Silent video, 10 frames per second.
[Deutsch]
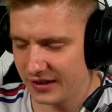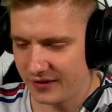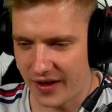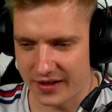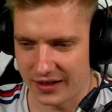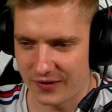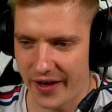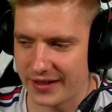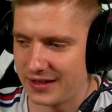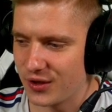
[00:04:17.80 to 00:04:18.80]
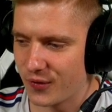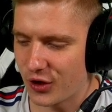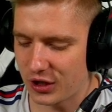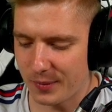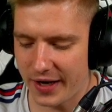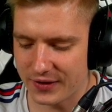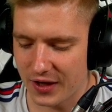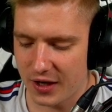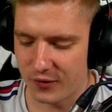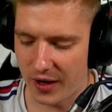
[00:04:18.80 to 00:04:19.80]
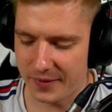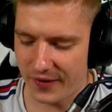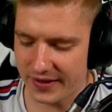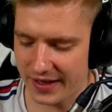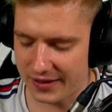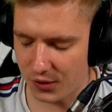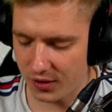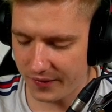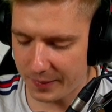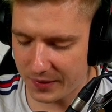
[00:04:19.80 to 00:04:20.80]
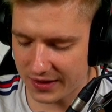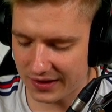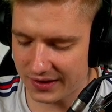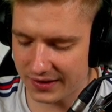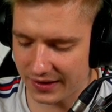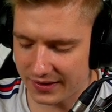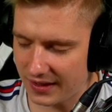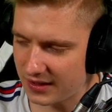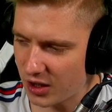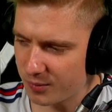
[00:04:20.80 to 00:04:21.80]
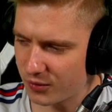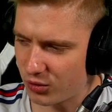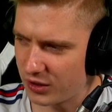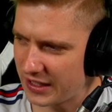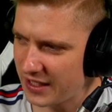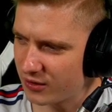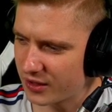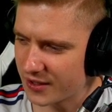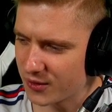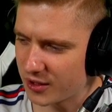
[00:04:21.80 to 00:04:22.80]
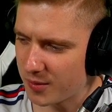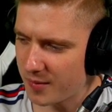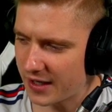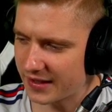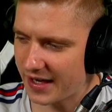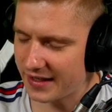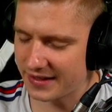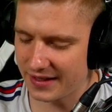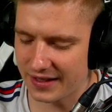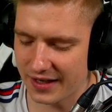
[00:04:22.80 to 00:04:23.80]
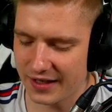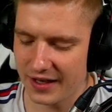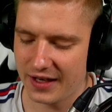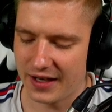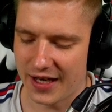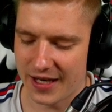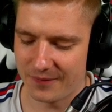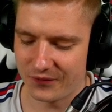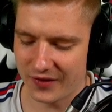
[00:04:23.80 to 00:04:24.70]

weiß ich nicht, war jetzt nie so wirklich meins. Vor allem, ich weiß gar nicht, irgendwer hat mir das letztens erzählt, ich glaube ein Kollege oder so, ich bin mir gerade gar nicht sicher. Ähm,